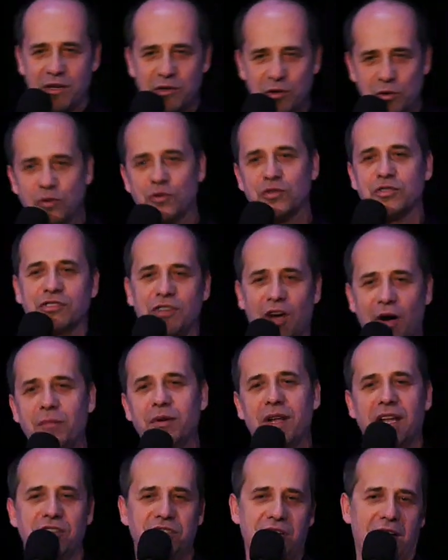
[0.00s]
już
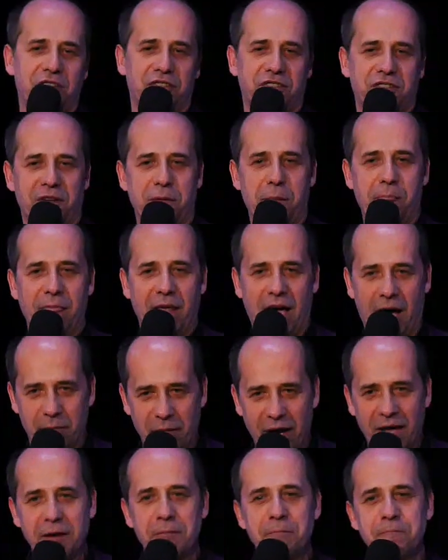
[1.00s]
dobre rzeczy.
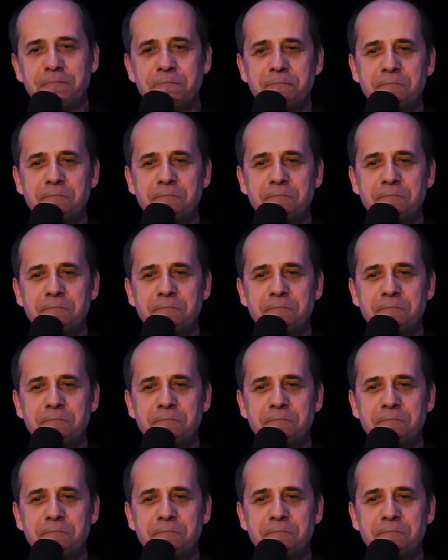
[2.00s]
Amen?